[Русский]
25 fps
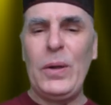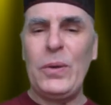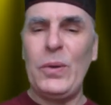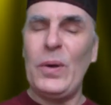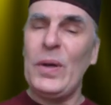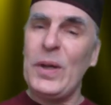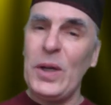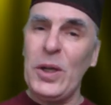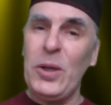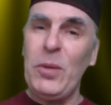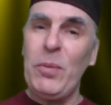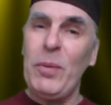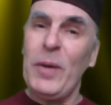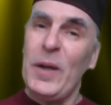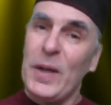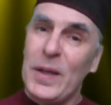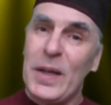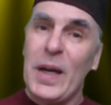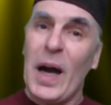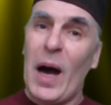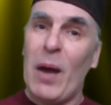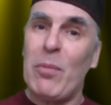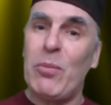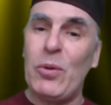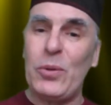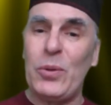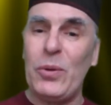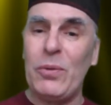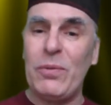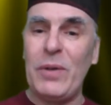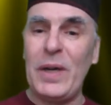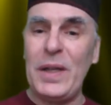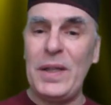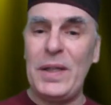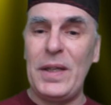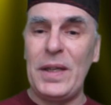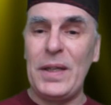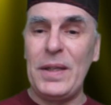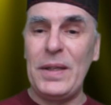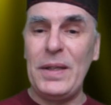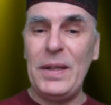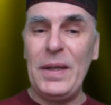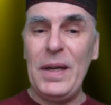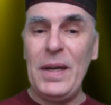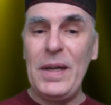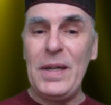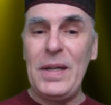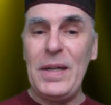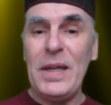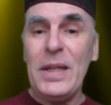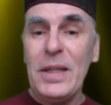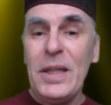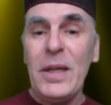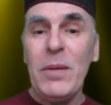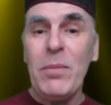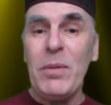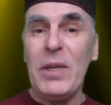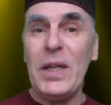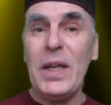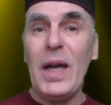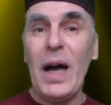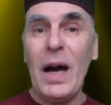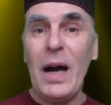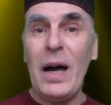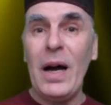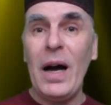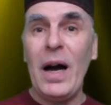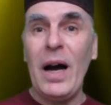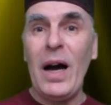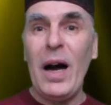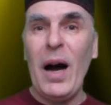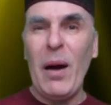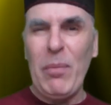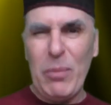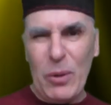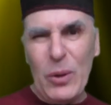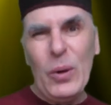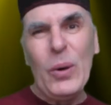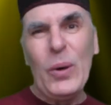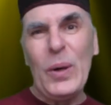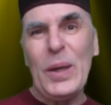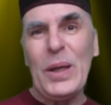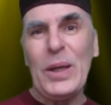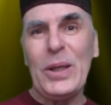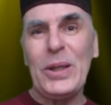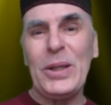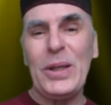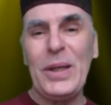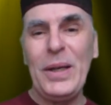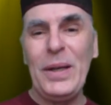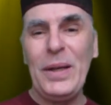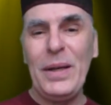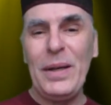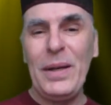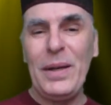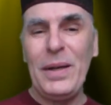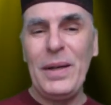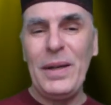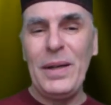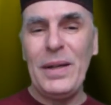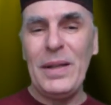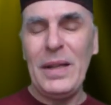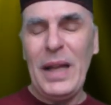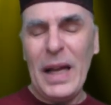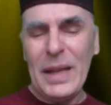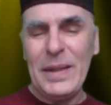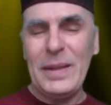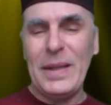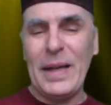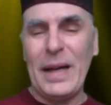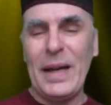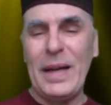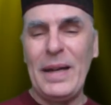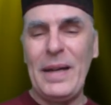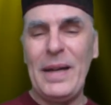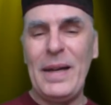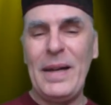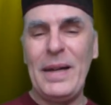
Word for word: Только теперь я буду водить, и ты меня обгонишь. Ладно?